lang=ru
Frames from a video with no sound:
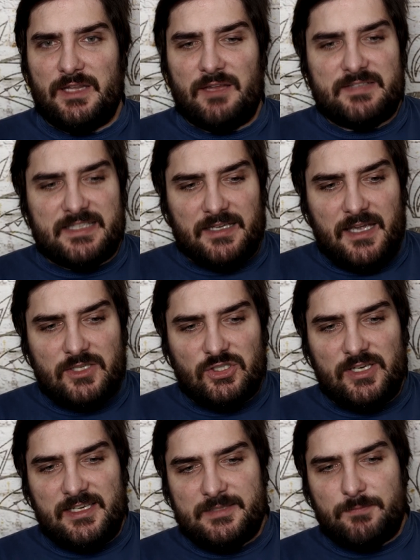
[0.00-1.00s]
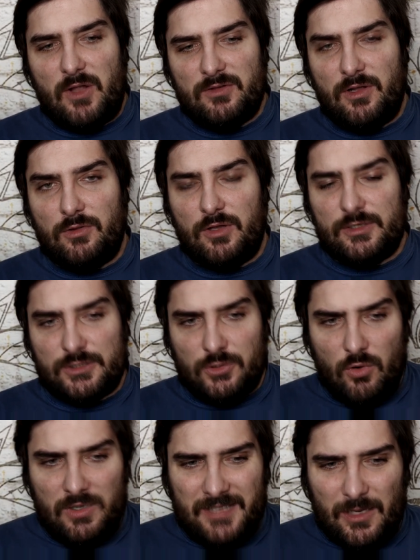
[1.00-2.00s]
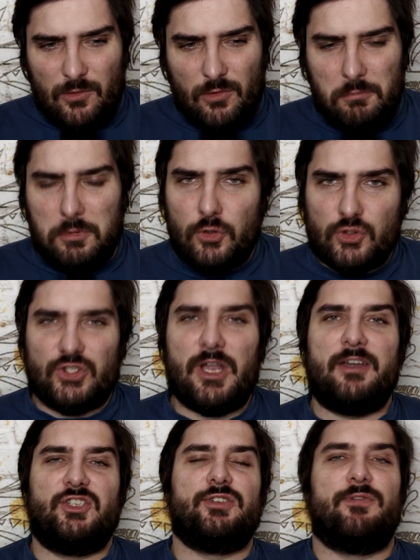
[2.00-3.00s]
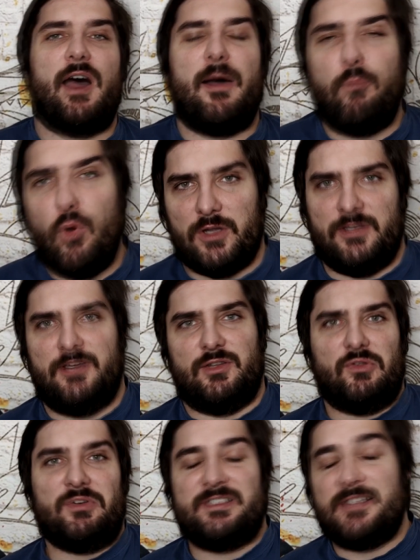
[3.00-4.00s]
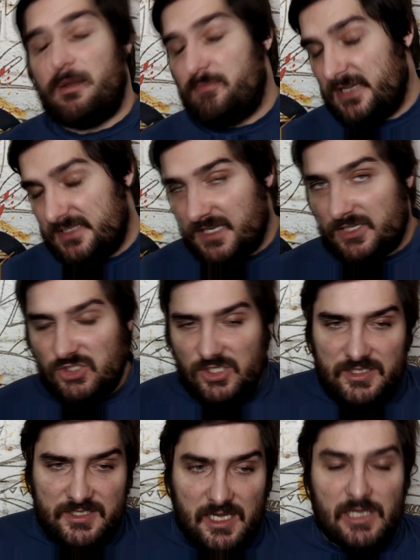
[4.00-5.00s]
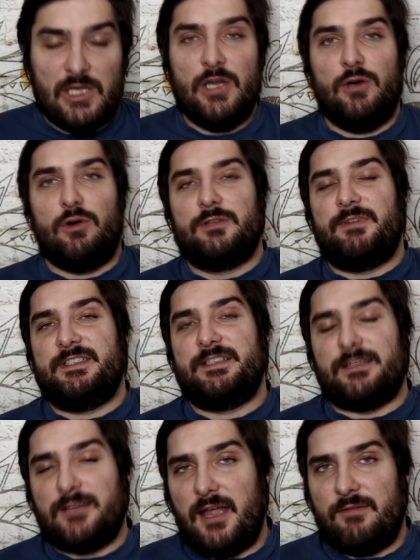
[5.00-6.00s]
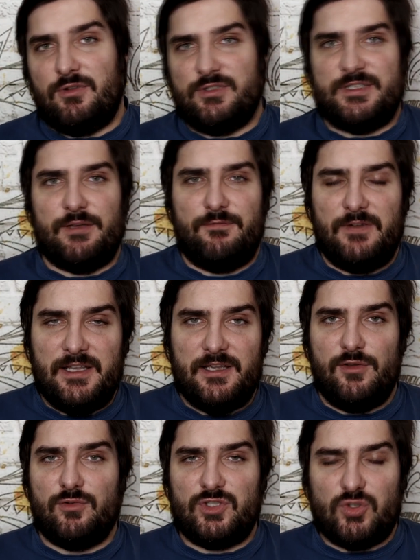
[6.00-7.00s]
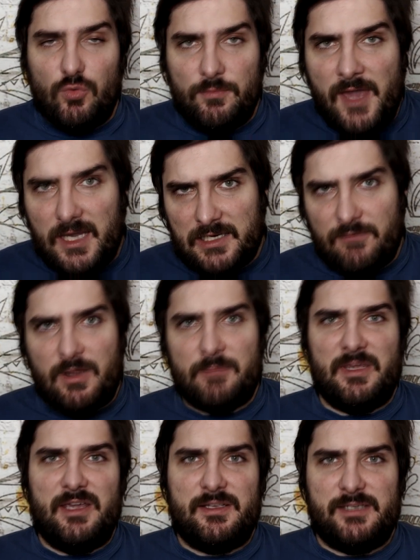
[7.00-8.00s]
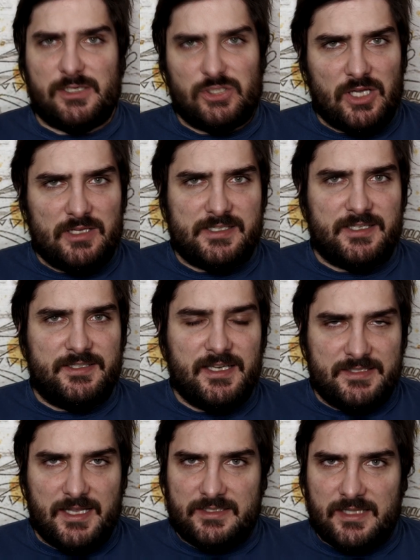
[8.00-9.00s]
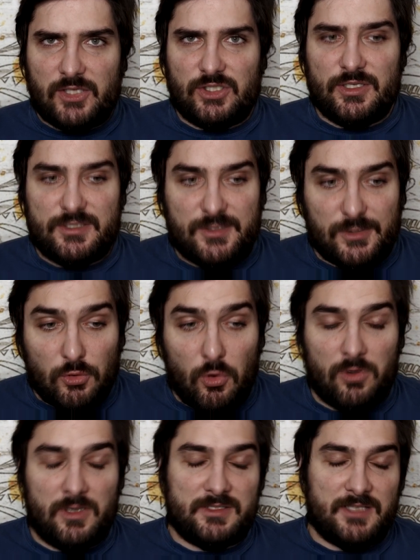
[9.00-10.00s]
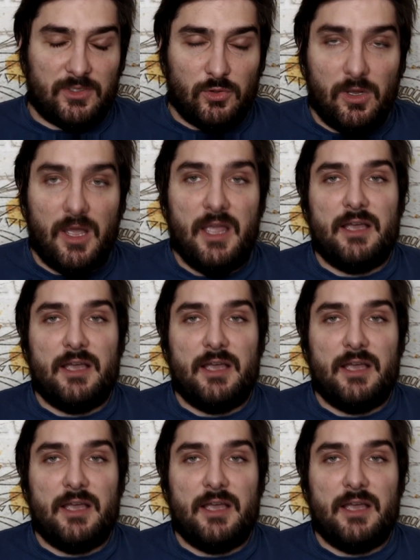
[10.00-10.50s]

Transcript: этой встрече исполнял роль такого блуждающего опорника. То есть, да, при защите он выстраивался в линию с Умяровым и держался здесь достаточно строго. Зато,